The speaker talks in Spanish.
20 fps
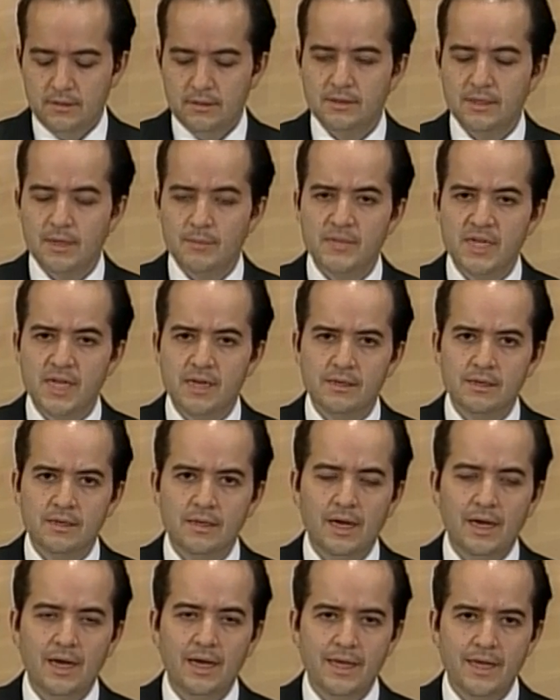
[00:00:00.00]

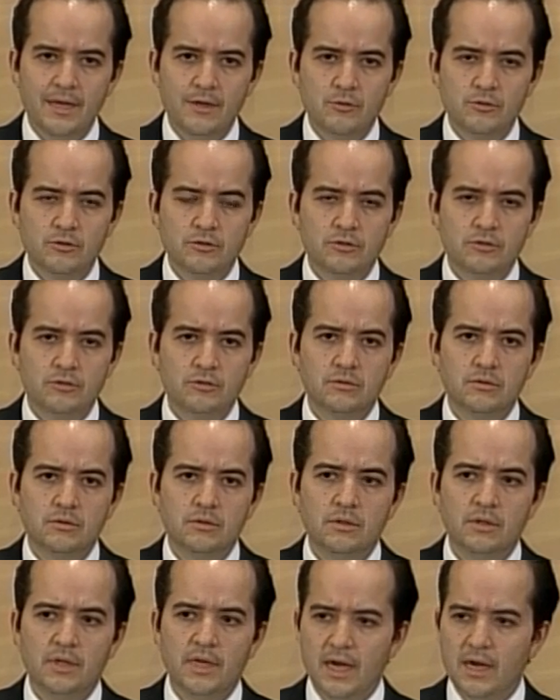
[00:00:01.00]
también a ellos
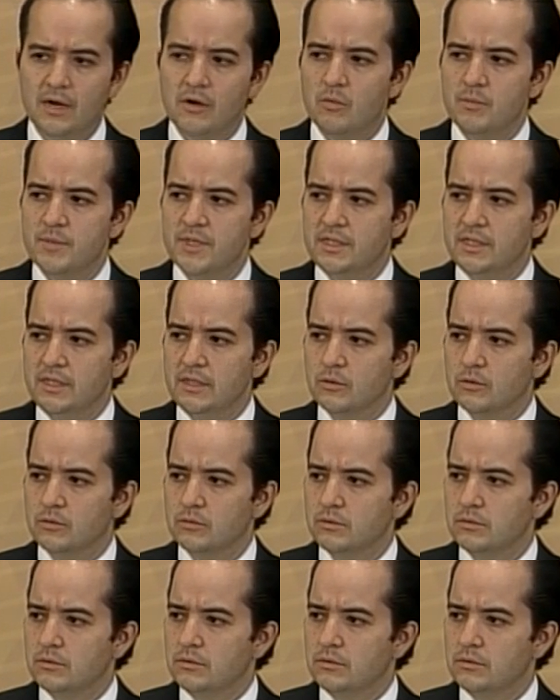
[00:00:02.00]
que han cometido